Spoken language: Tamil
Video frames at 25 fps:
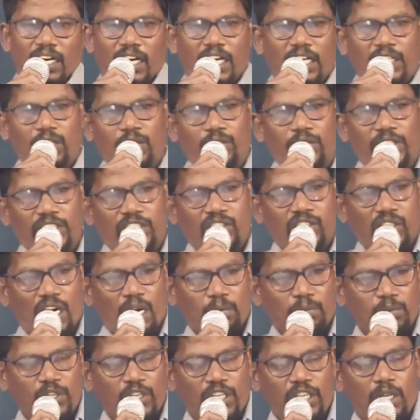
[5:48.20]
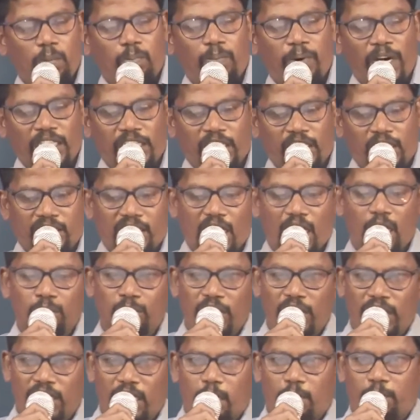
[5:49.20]
ஆண்டவர் சாமுவேலை பார்த்து
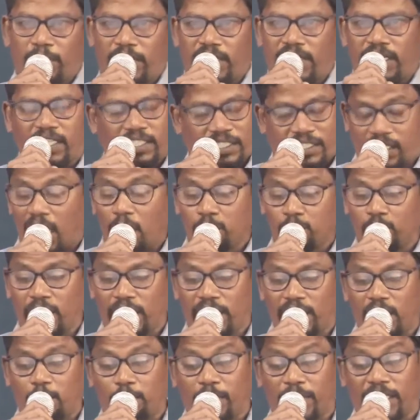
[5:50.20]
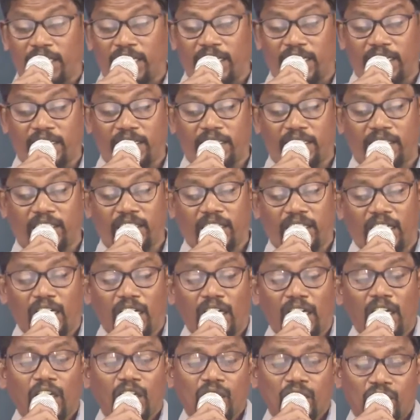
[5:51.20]
சாமுவேல் என்ன பண்ணுற சாமுவேல் என்ன பண்ணுறாரு
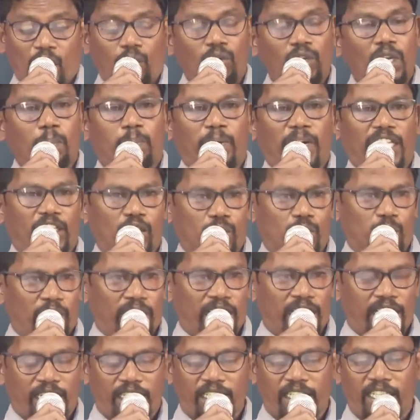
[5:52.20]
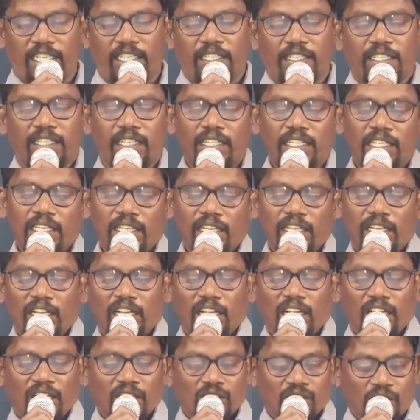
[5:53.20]
சவுலை பார்த்து சொல்கிறாரு
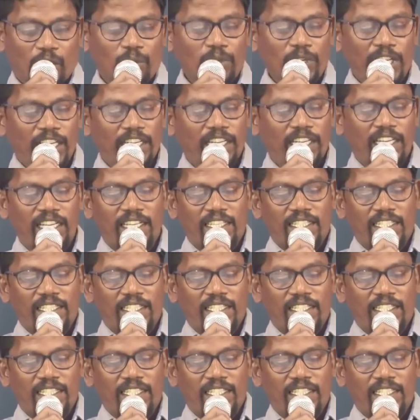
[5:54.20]
சவுலே